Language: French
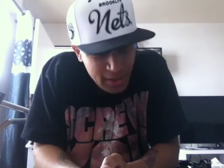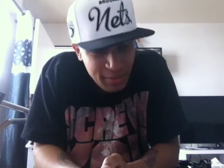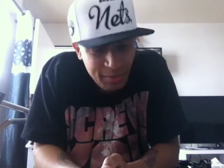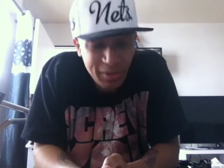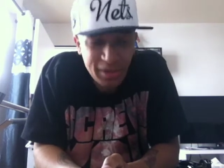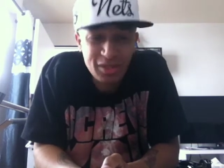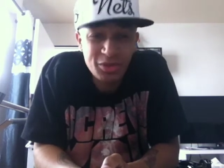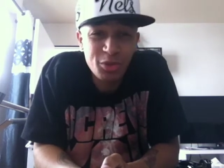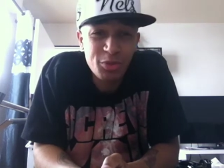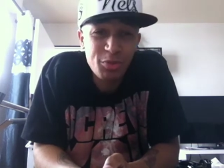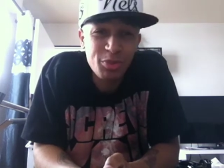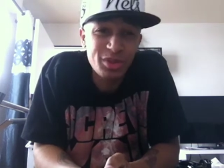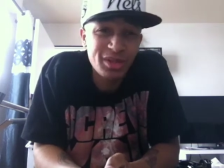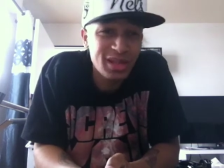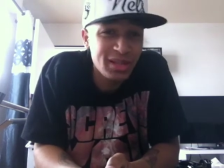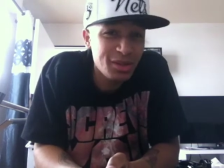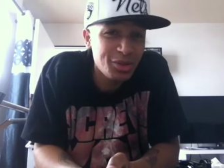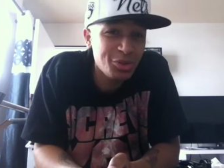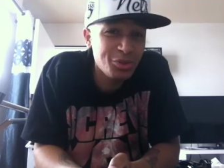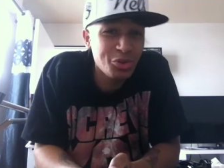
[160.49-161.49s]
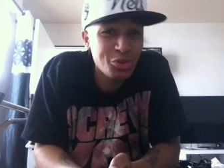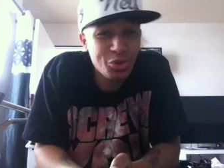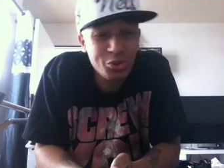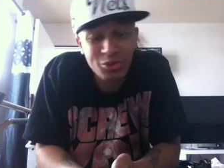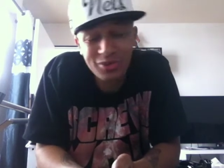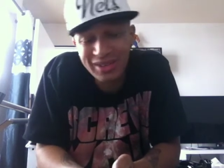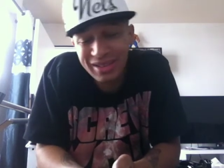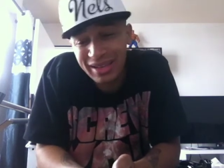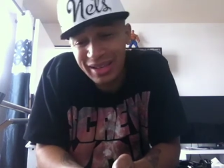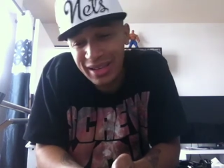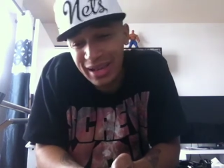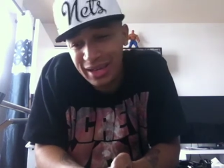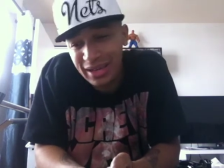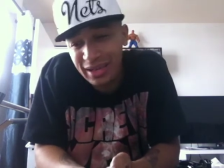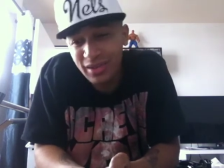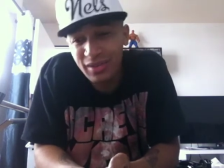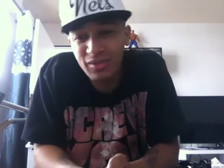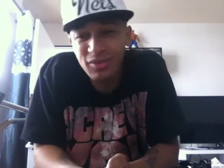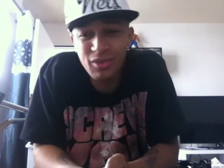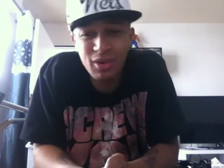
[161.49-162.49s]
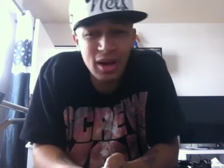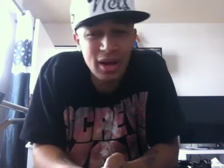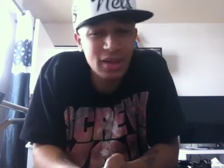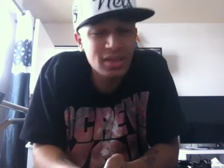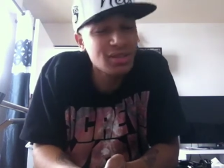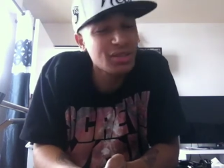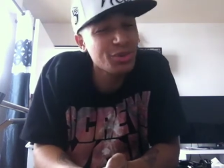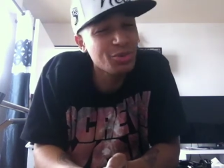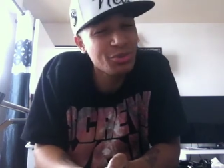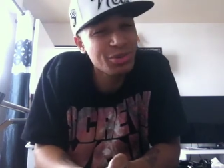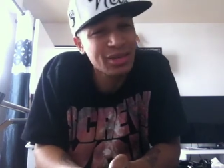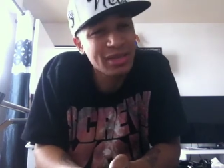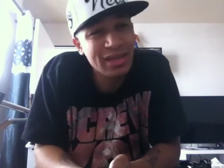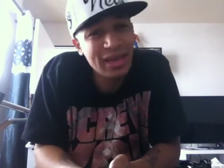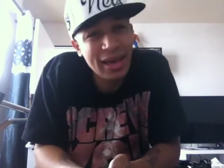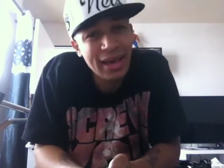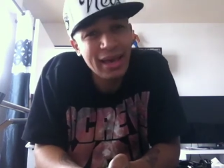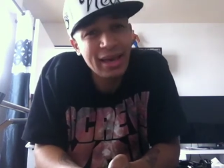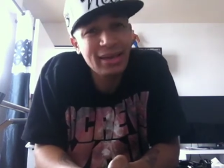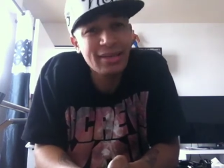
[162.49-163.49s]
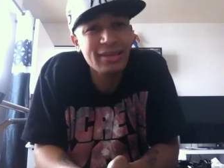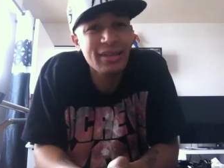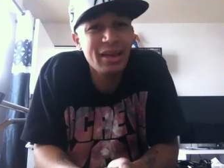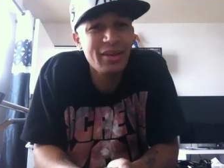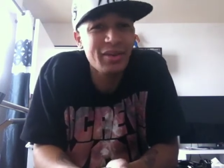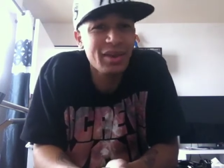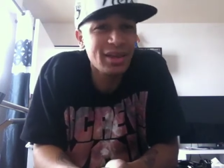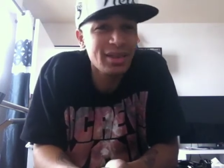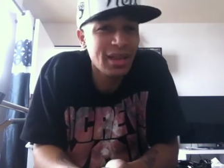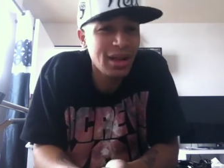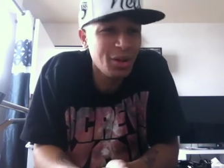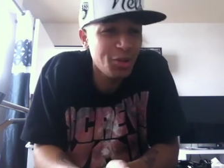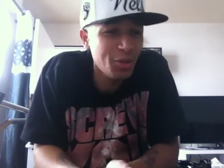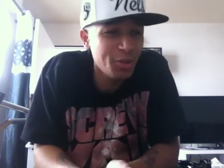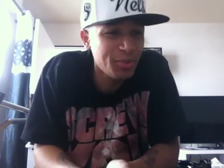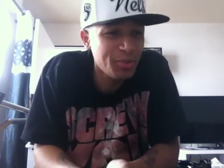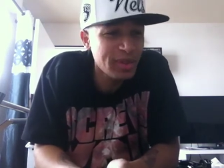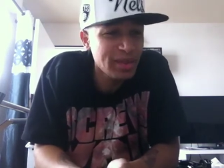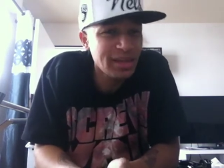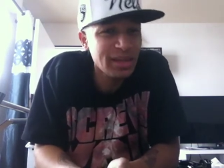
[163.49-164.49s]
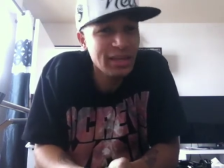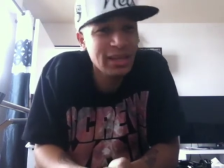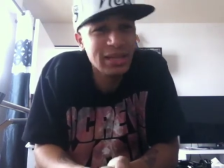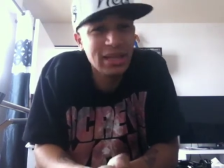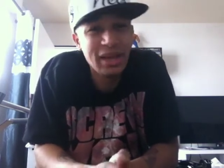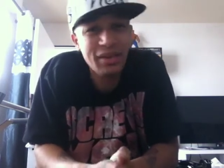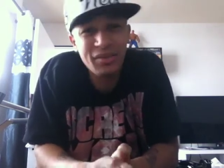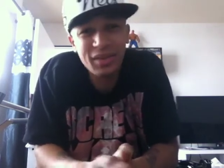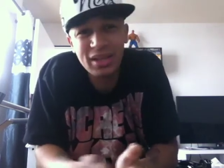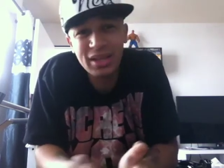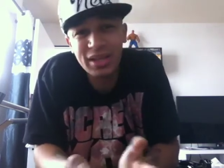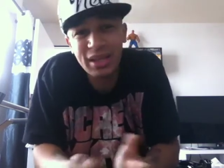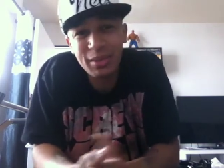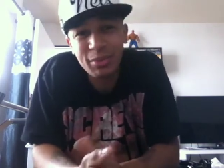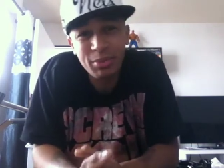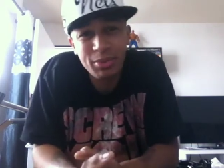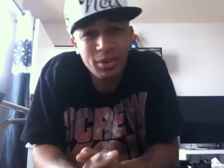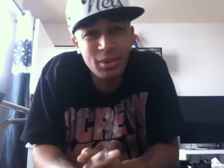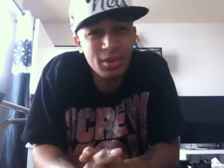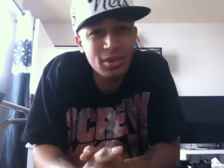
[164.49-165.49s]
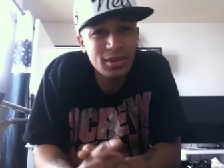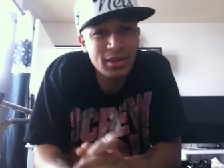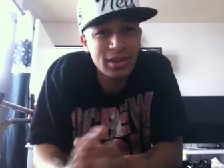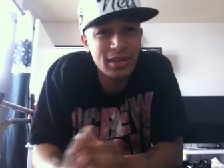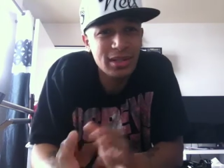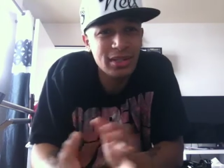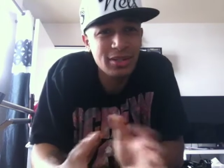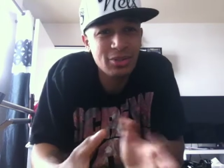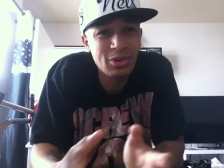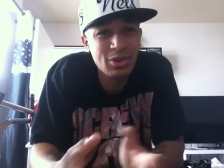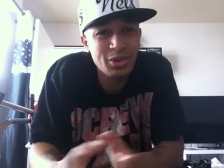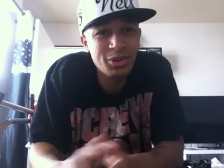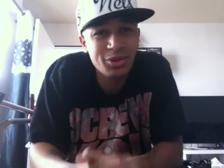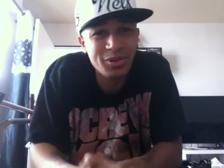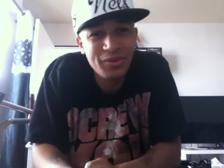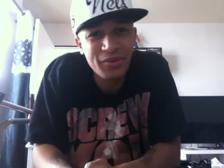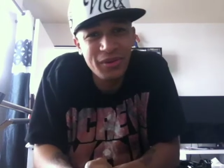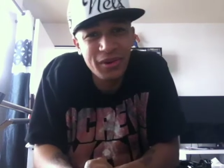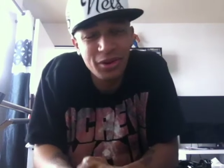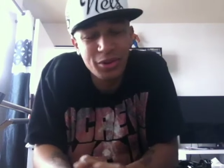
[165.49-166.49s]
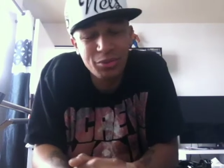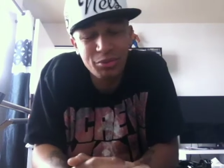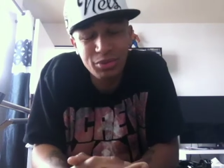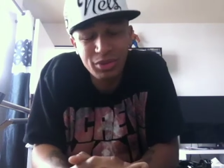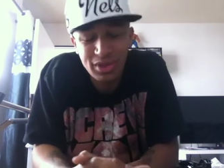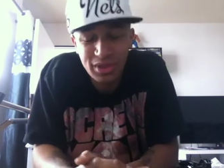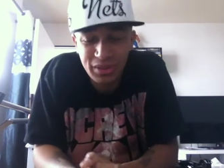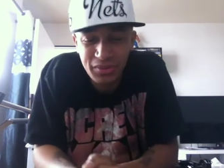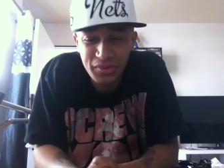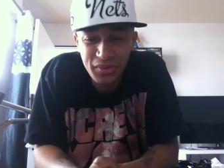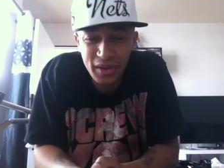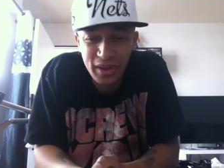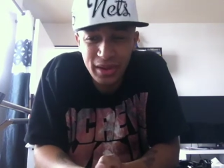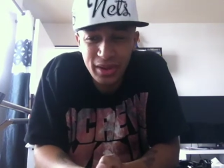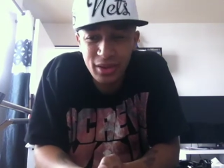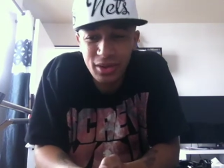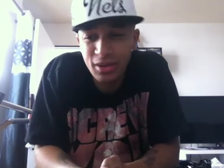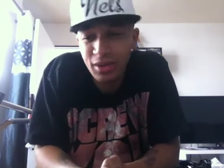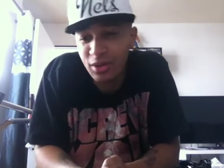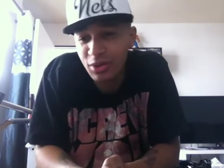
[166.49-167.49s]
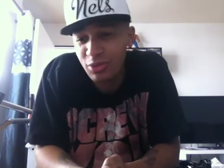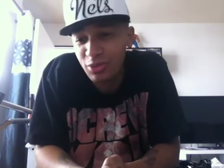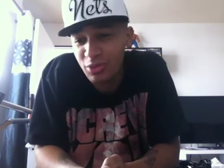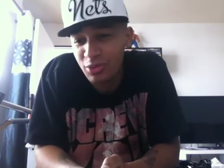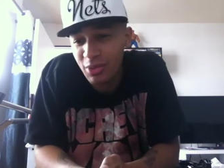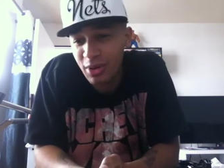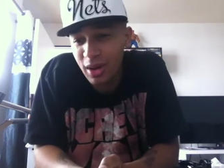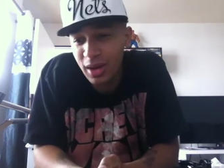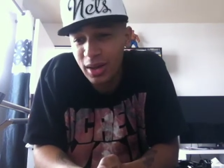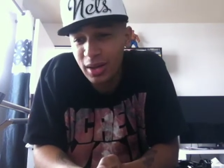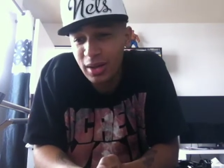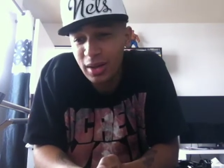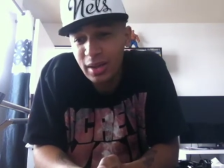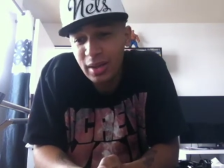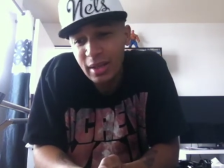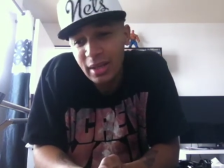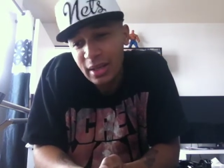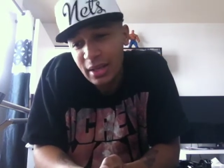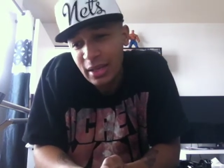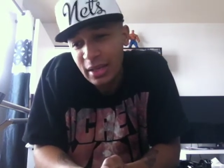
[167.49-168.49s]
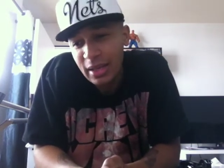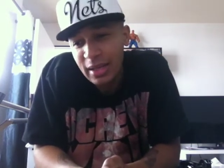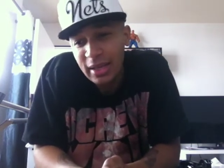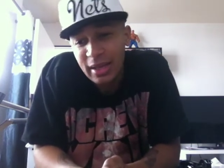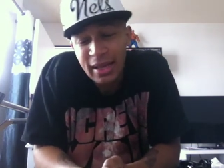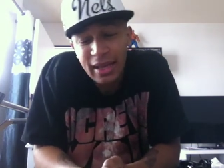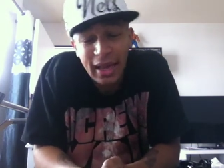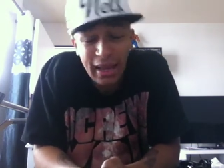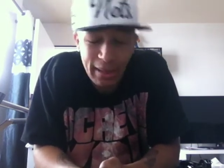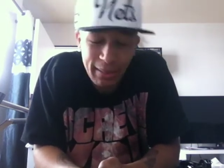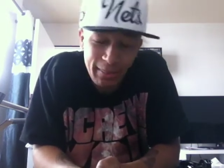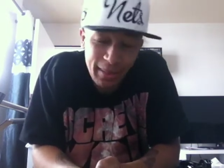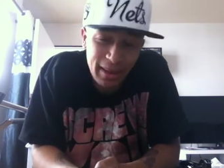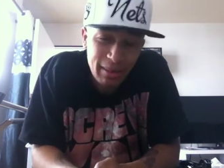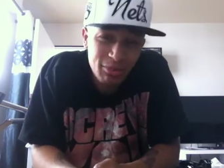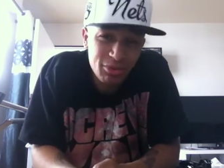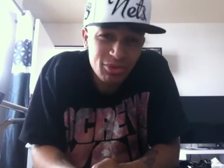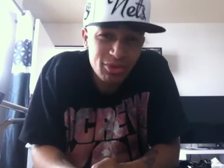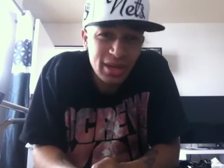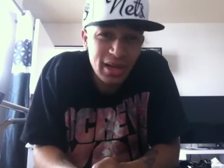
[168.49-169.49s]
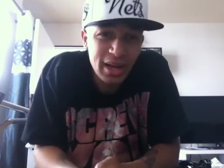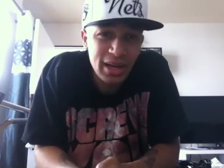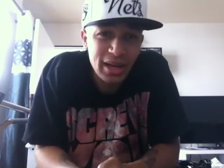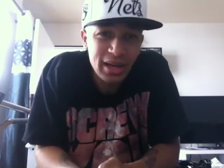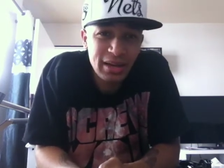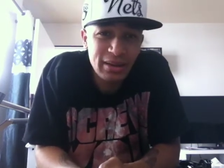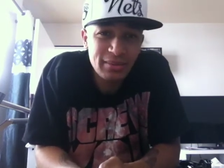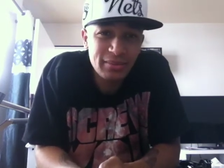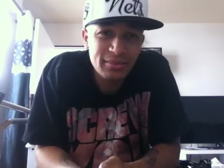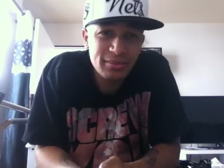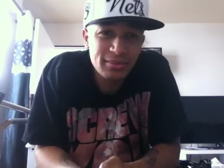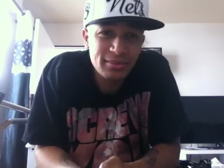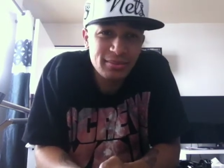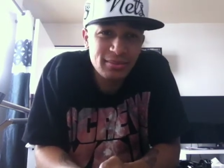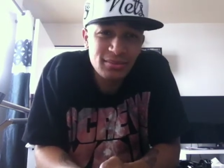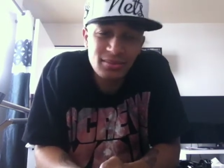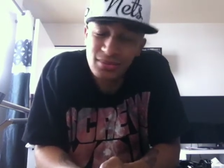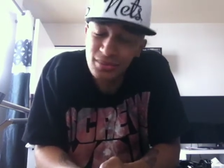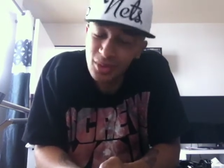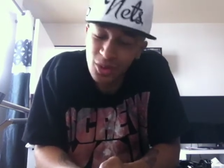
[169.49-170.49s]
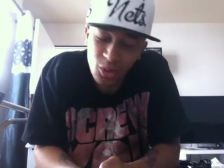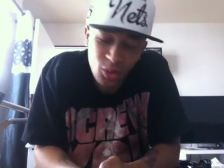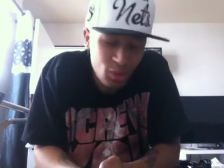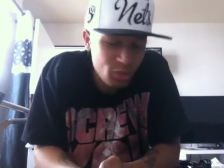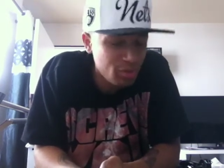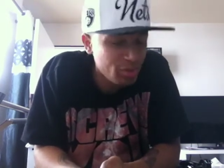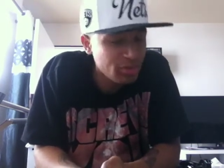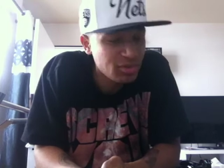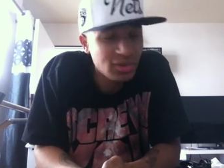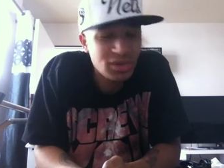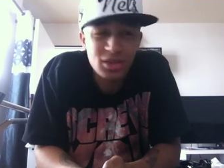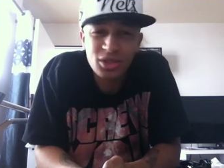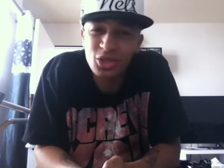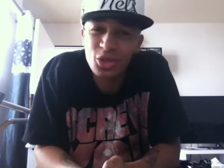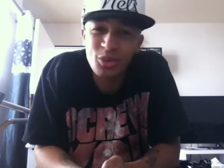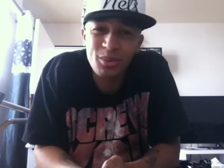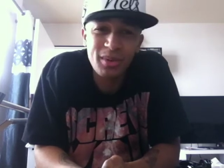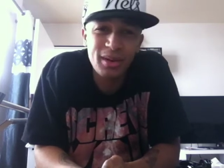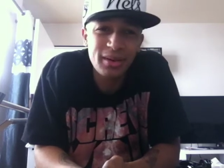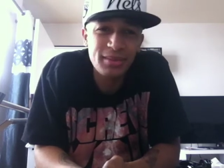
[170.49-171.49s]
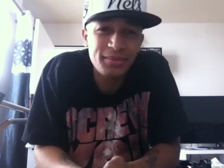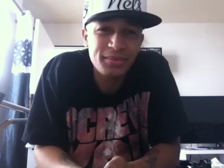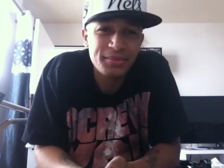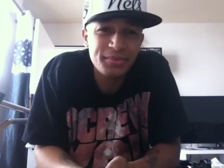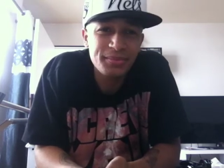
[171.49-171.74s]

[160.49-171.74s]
Parce que peut-être que tu comptais aller le voir ce week-end avec ta copine, avec tes potes, l'histoire de te faire une petite frayeur ou quoi. Eh ben mon gars, rebrousse chemin.